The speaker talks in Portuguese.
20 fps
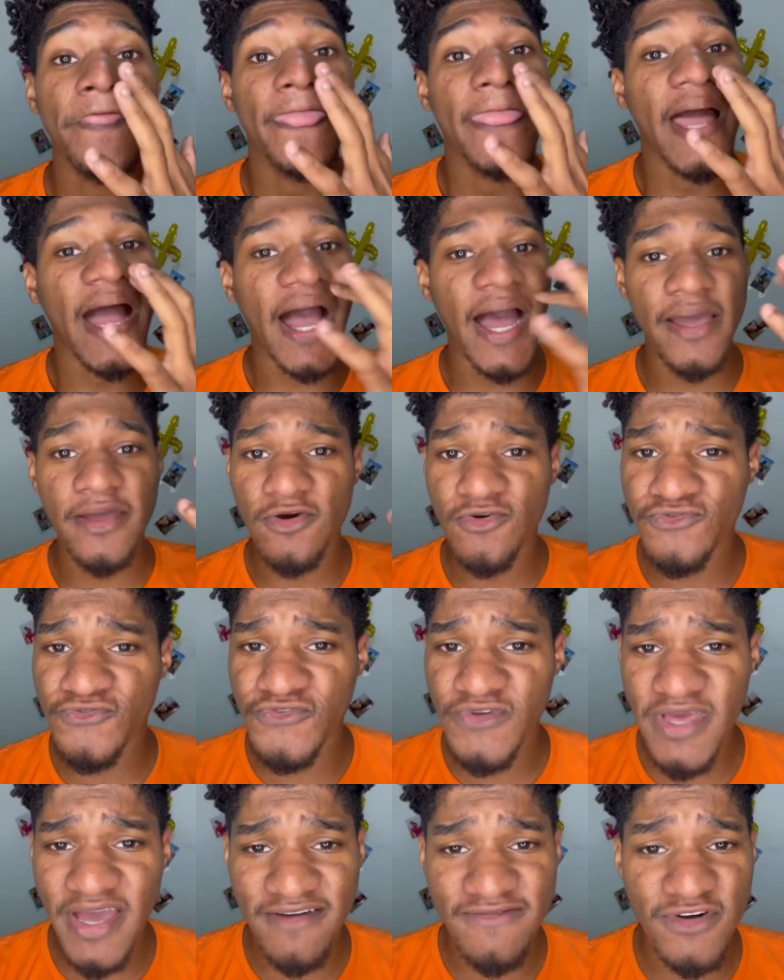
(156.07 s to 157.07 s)
Aí eu
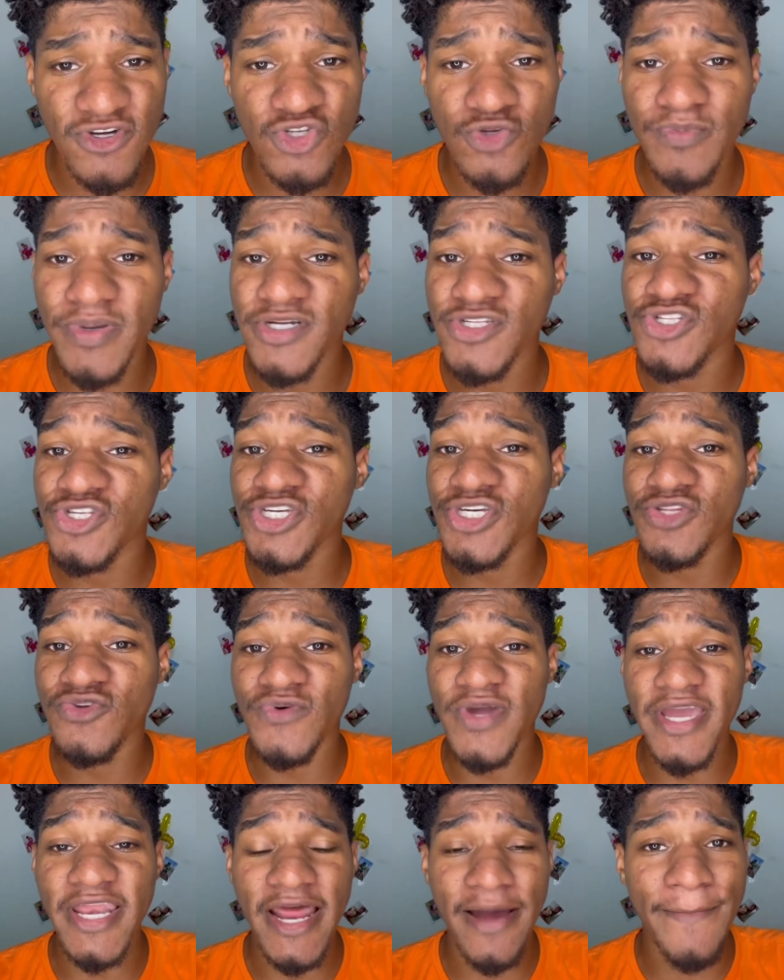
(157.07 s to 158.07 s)
vi a voz do bandido,
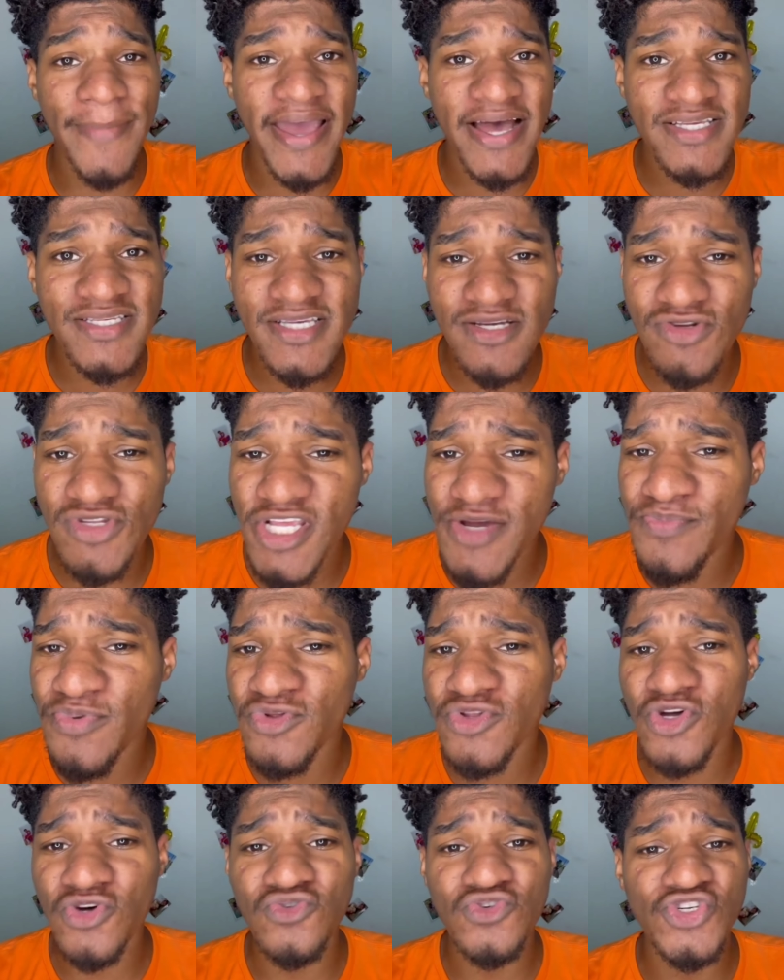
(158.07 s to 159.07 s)
ele ameaçando o tempo
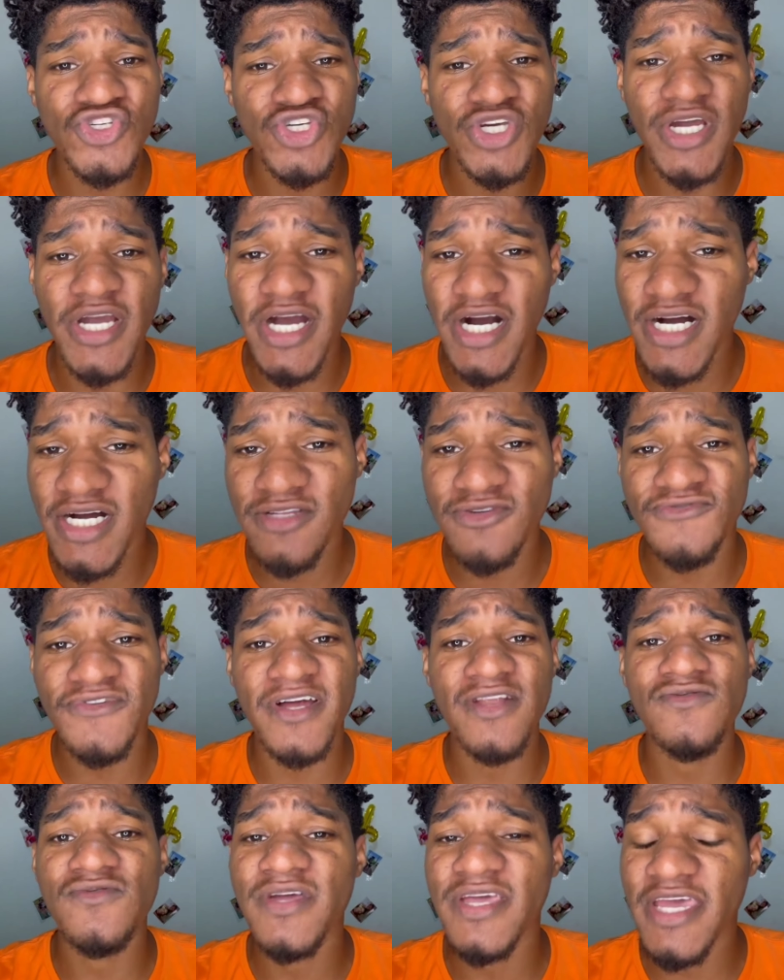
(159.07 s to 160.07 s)
todo, xingando,
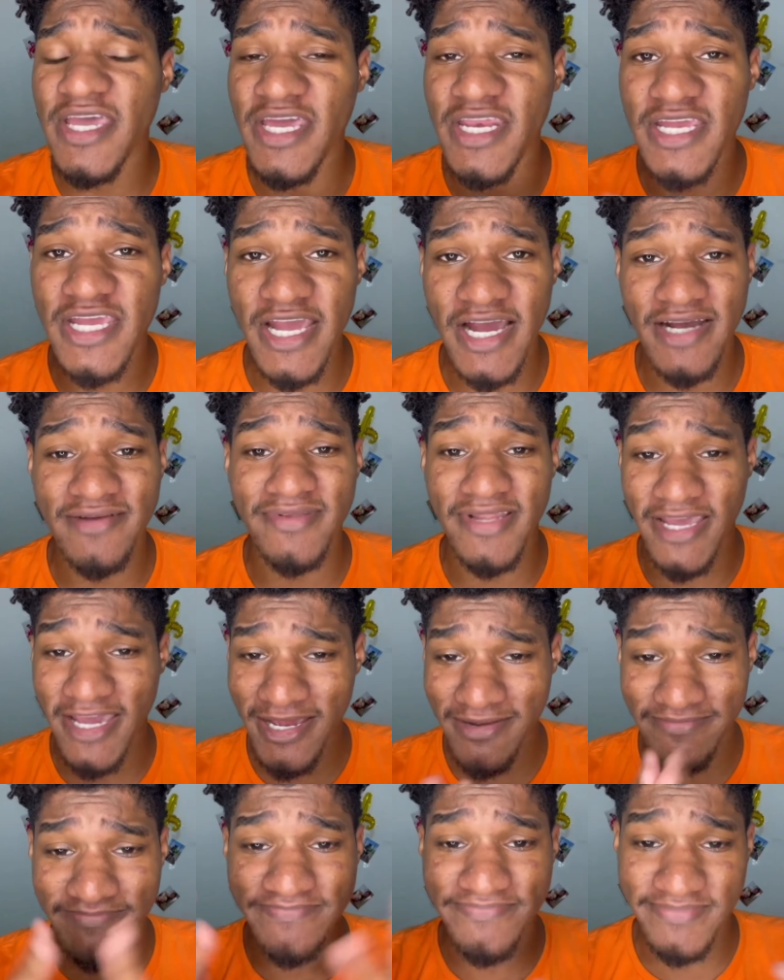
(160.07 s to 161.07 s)
falando que iria,
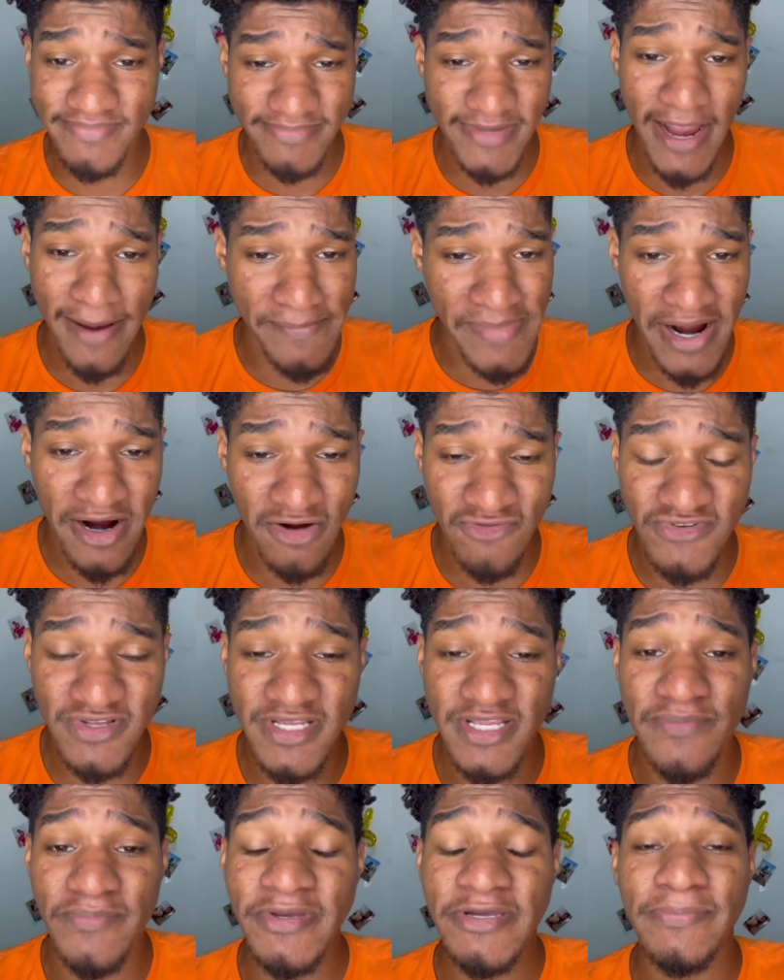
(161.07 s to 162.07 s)
né, acabar com a vida
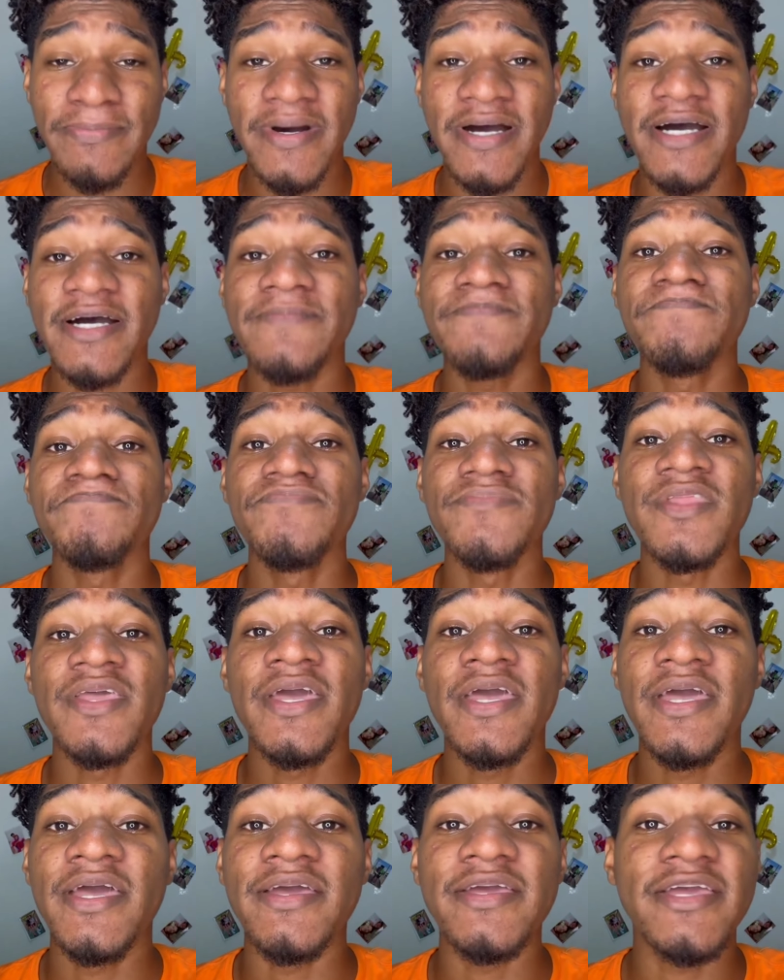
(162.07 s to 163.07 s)
da minha irmã.
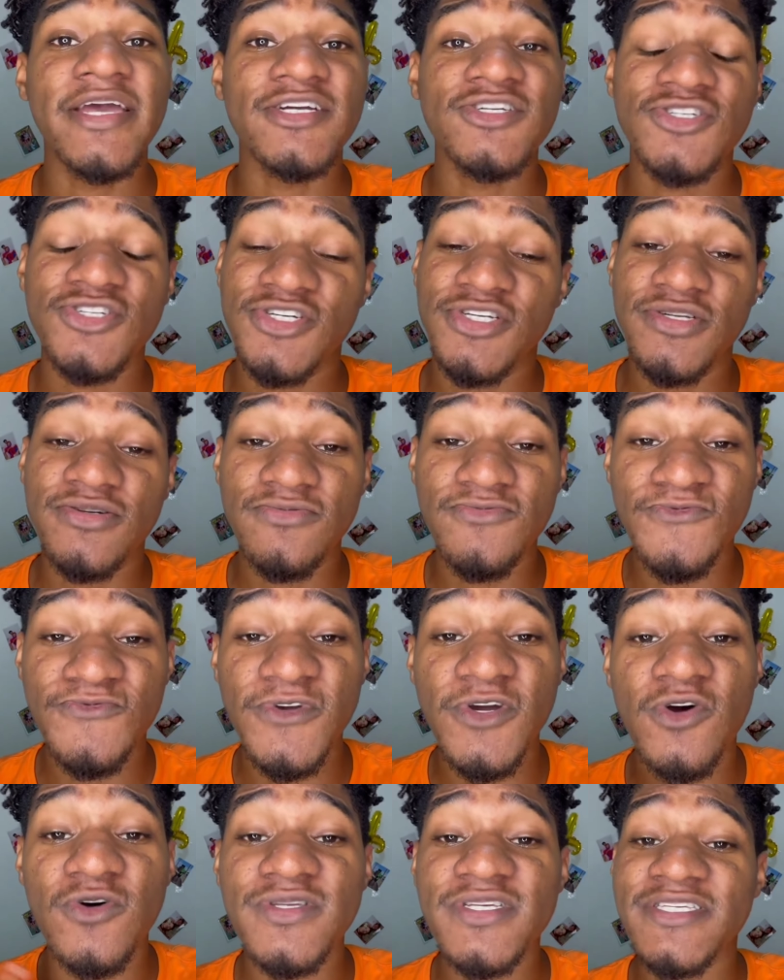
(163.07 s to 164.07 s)
E a gente não
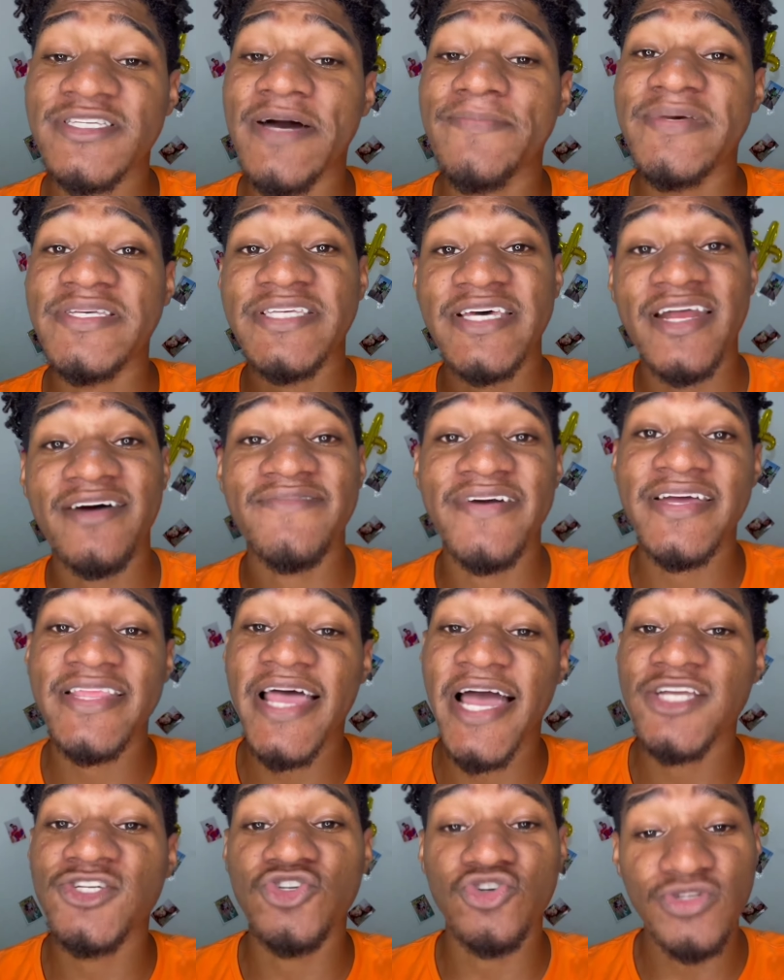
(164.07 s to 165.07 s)
ficou sem saber se era
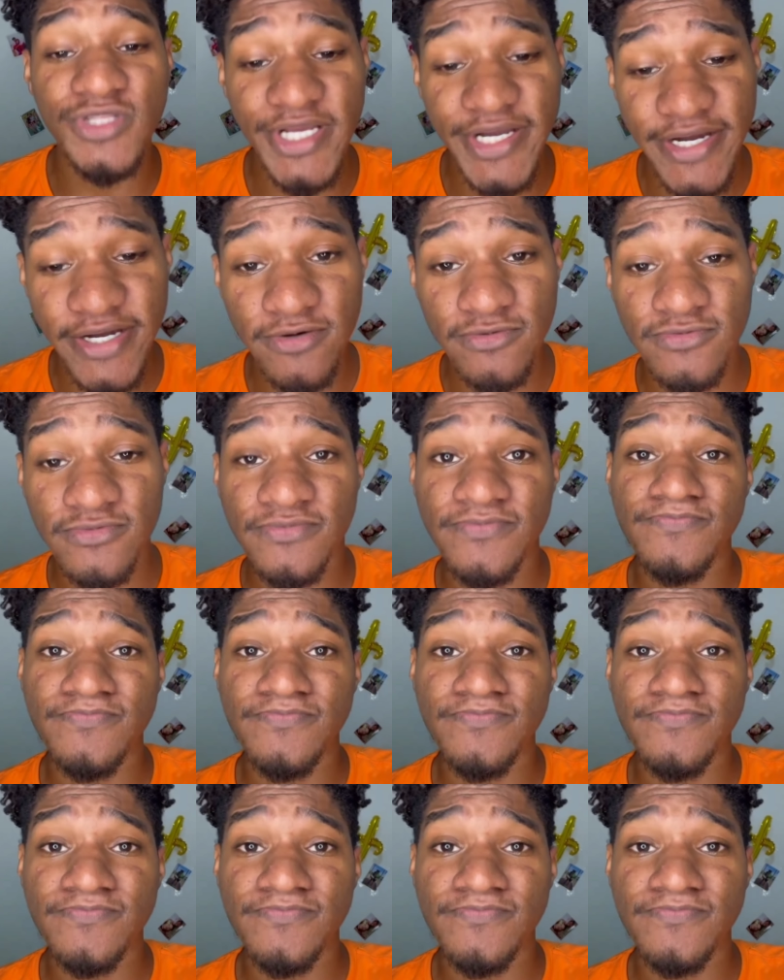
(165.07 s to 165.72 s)
verdade ou não.